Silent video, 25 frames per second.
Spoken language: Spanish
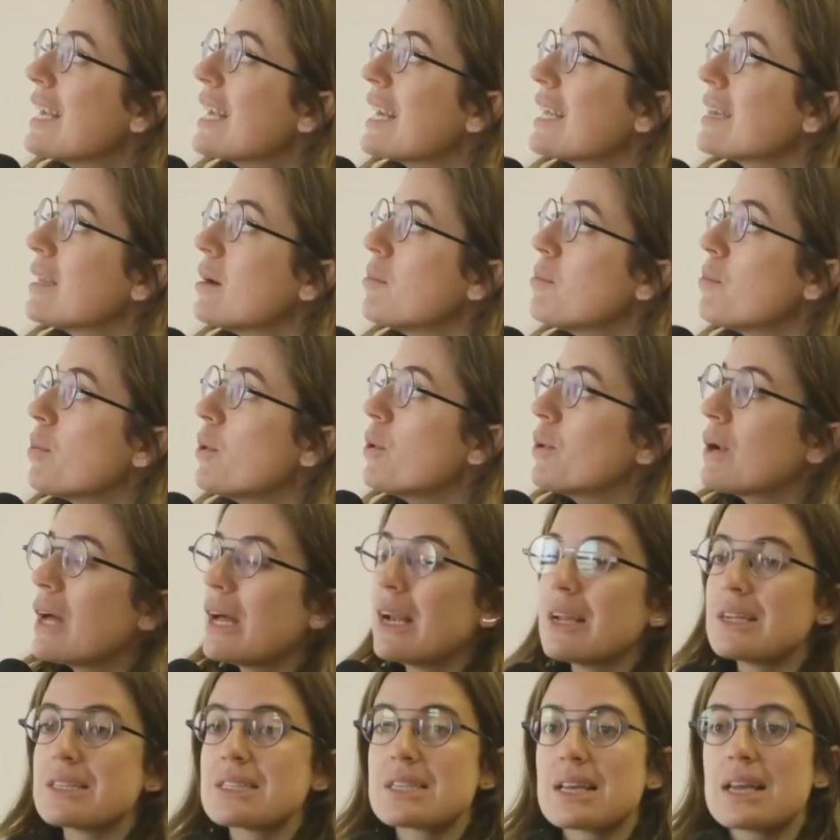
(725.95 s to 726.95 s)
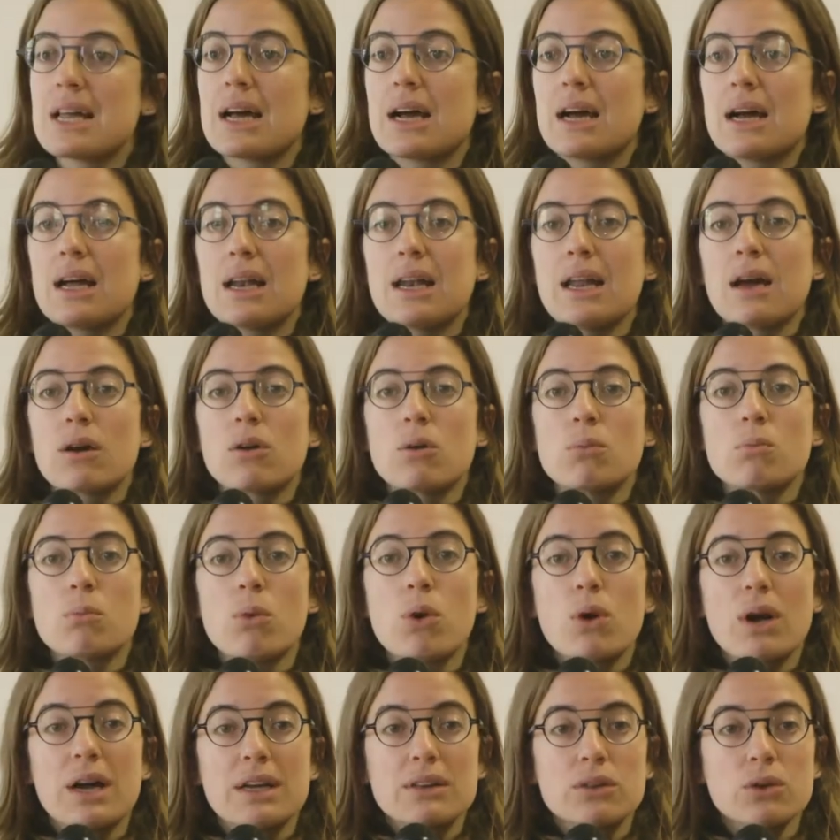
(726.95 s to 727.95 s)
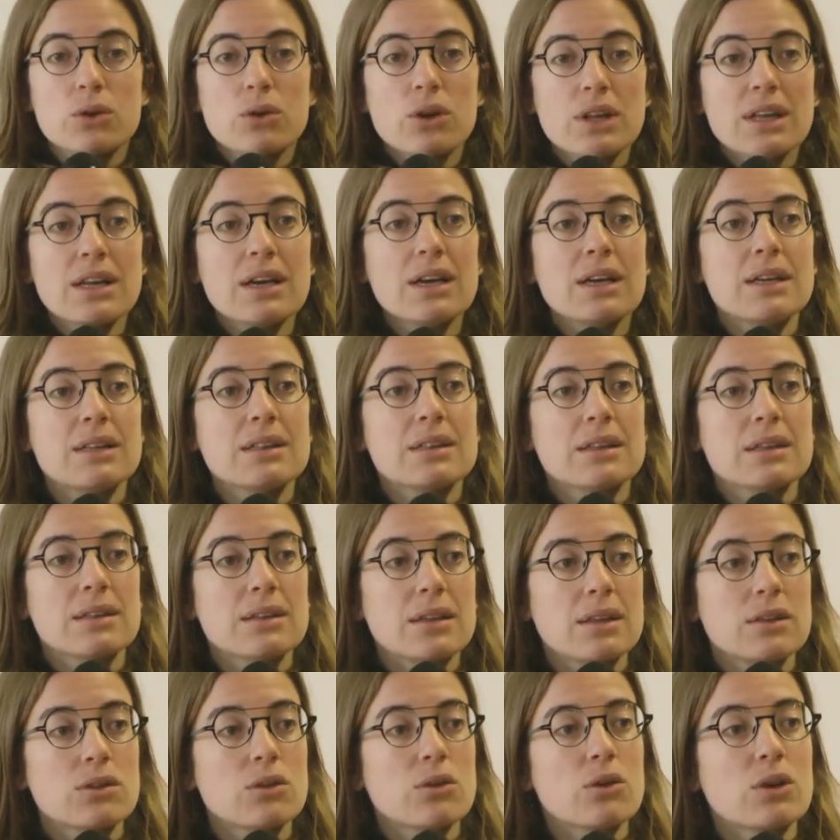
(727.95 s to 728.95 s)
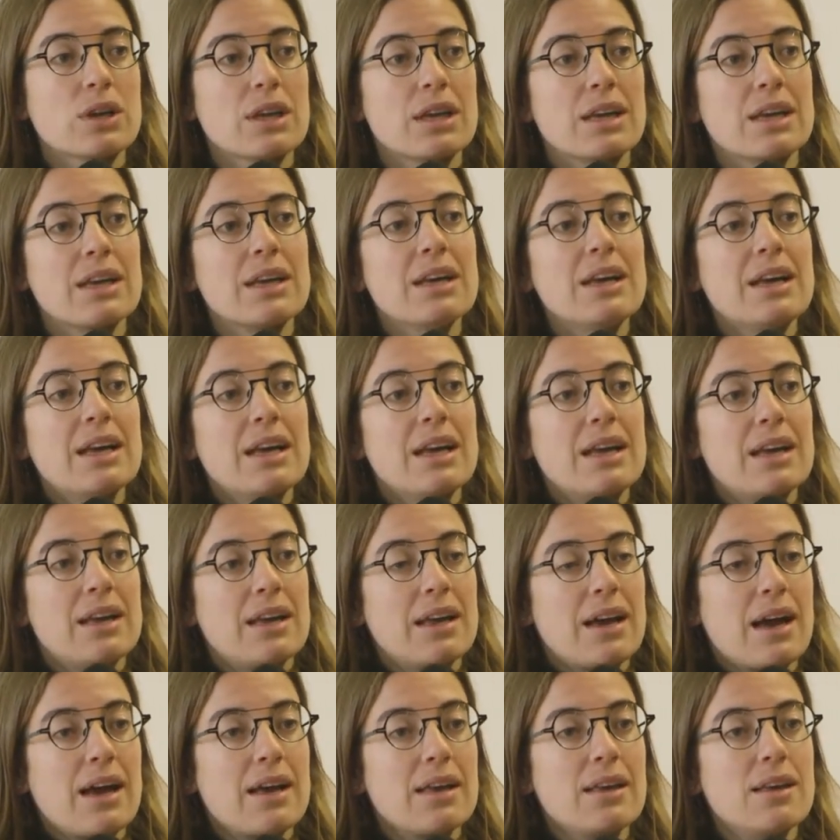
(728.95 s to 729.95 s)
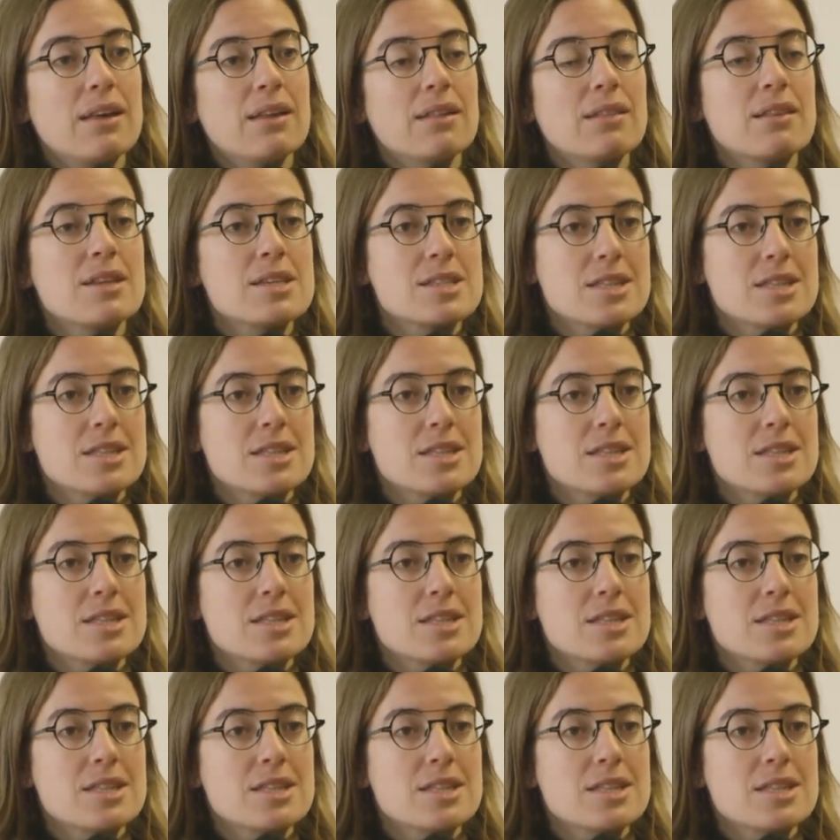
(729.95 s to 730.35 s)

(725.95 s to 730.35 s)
qué tan plural es la, convocatoria, entendiendo que eh, hay